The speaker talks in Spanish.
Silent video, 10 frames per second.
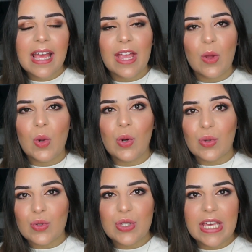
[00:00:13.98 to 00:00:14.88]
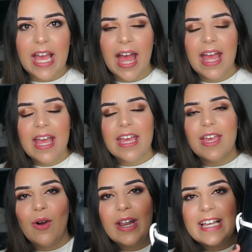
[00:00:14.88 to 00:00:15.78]
que yo no conocía
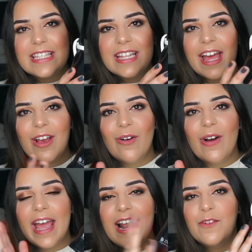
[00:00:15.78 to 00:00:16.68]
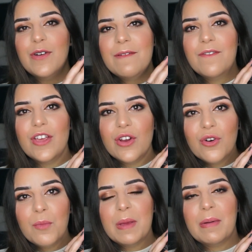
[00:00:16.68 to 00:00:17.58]
y hoy les traigo el
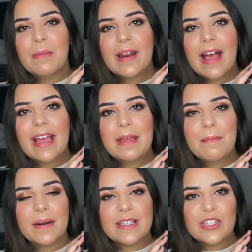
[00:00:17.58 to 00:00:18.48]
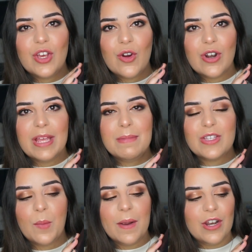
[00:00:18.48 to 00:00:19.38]
review, mi primera impresión y
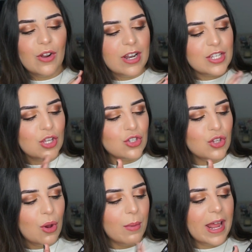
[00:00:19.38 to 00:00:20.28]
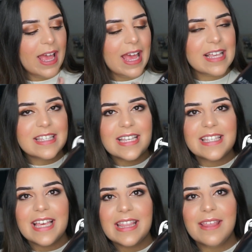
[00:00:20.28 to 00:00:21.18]
mis opiniones sobre este
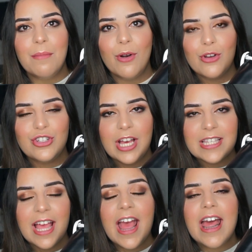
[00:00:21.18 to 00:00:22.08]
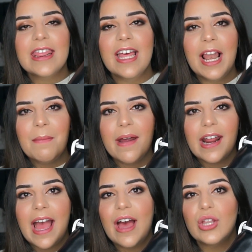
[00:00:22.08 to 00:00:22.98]
set de brochas de la
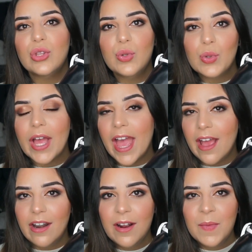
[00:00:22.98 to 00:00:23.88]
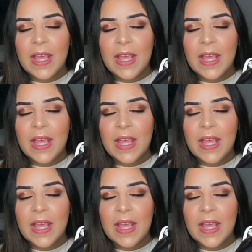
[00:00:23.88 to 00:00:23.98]
marca Do Care.